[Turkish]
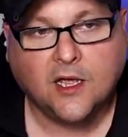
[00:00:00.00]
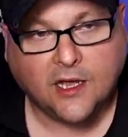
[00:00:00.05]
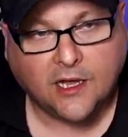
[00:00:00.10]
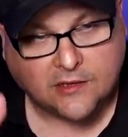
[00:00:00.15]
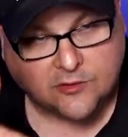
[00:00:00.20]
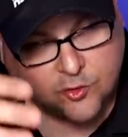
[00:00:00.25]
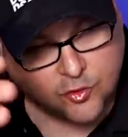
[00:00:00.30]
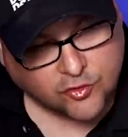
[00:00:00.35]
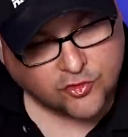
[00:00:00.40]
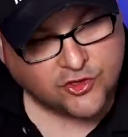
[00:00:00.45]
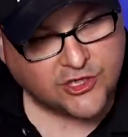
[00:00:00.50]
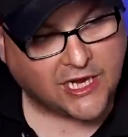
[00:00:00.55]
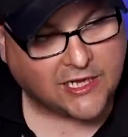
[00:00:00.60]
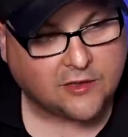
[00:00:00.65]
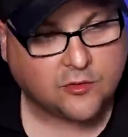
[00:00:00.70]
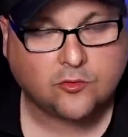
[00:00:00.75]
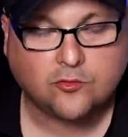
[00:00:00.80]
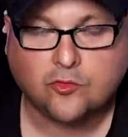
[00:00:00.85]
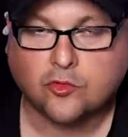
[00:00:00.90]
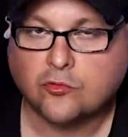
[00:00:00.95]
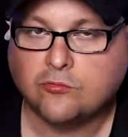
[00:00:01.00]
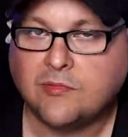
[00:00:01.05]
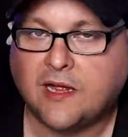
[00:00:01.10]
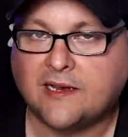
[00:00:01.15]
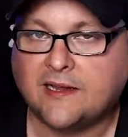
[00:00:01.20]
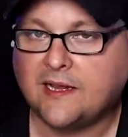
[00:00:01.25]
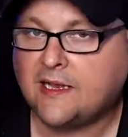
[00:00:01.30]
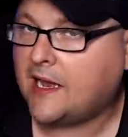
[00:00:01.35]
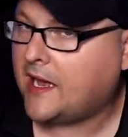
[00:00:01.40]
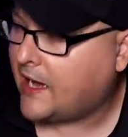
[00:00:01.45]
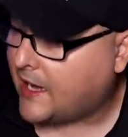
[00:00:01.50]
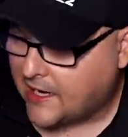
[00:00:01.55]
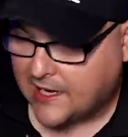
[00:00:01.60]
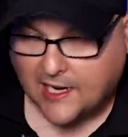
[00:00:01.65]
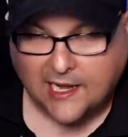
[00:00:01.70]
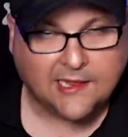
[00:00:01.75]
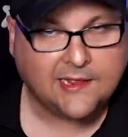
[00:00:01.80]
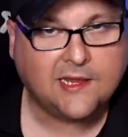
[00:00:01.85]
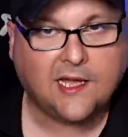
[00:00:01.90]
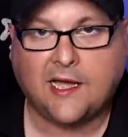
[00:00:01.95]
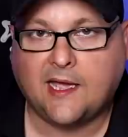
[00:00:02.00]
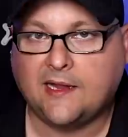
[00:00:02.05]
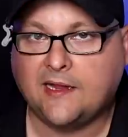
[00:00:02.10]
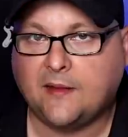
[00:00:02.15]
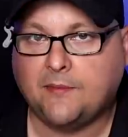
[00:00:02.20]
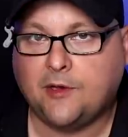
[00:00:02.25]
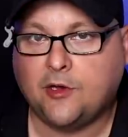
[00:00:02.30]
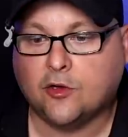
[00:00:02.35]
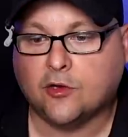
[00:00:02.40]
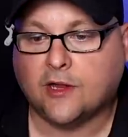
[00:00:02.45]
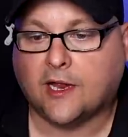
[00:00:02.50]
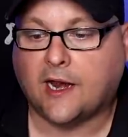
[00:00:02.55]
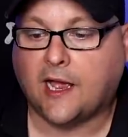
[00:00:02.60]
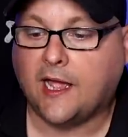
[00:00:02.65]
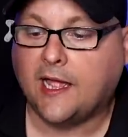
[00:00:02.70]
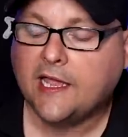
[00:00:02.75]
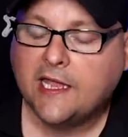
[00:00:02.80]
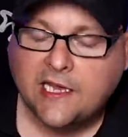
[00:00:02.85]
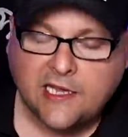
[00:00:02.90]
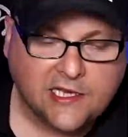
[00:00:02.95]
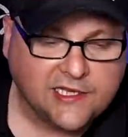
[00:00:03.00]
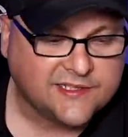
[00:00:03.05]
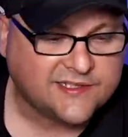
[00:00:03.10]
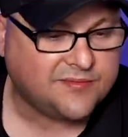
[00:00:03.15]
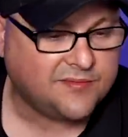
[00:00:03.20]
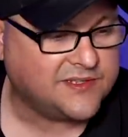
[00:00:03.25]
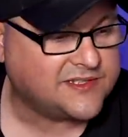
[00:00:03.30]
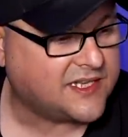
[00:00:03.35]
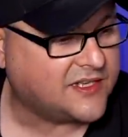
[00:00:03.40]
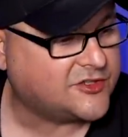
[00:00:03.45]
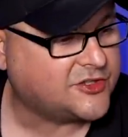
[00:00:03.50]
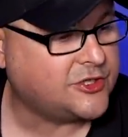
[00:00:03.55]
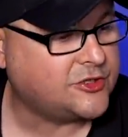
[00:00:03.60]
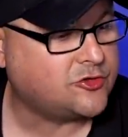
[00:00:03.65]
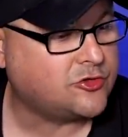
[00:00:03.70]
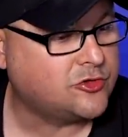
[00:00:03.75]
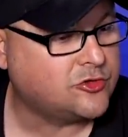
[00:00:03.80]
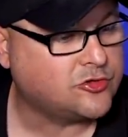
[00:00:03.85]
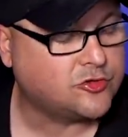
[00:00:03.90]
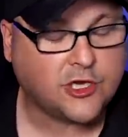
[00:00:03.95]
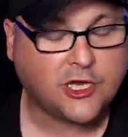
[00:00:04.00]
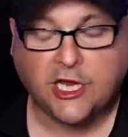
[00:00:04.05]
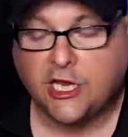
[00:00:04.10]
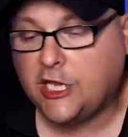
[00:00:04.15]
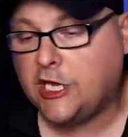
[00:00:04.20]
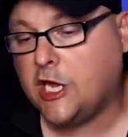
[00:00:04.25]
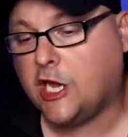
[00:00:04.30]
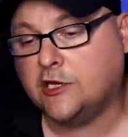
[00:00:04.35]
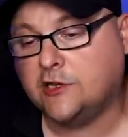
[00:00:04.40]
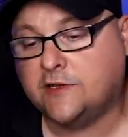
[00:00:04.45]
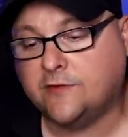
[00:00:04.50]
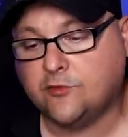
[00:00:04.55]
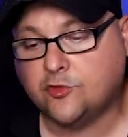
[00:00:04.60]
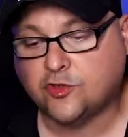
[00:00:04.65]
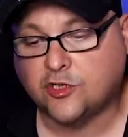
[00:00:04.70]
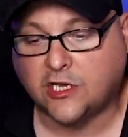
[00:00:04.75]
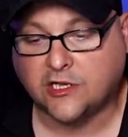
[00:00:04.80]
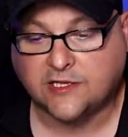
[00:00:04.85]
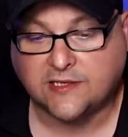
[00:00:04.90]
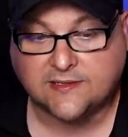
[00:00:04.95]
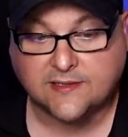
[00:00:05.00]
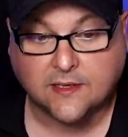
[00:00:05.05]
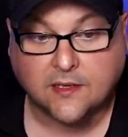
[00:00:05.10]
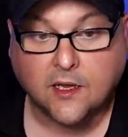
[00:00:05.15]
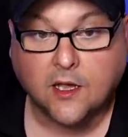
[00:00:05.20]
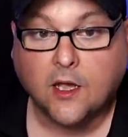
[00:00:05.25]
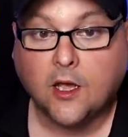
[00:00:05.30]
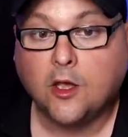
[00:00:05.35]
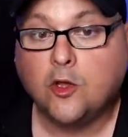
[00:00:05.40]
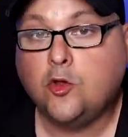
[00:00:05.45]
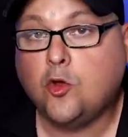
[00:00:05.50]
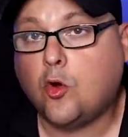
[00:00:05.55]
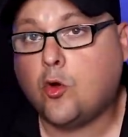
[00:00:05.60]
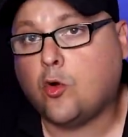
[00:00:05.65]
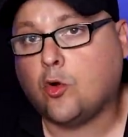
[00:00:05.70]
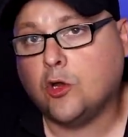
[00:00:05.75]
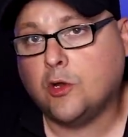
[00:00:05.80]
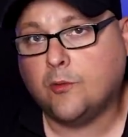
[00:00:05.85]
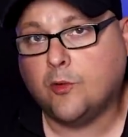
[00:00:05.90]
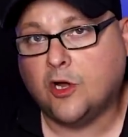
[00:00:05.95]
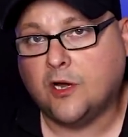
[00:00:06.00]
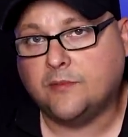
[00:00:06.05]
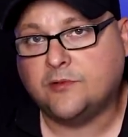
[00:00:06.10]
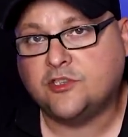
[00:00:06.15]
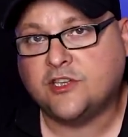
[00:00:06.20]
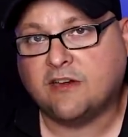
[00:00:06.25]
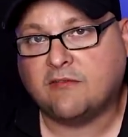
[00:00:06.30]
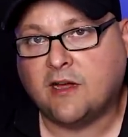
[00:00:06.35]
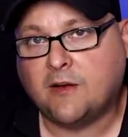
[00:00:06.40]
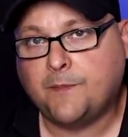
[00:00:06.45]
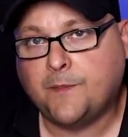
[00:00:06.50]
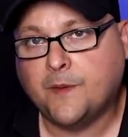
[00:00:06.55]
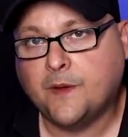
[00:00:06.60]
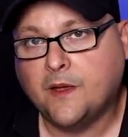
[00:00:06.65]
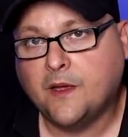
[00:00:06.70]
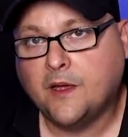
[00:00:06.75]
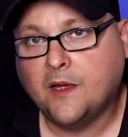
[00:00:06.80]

E, güncel durumlarda da halen daha edebiliyorlar. Ha, en iyisi mesela şey soruyorsunuz en iyi antivirüs hangisi? Yok oğlum öyle bir cevap.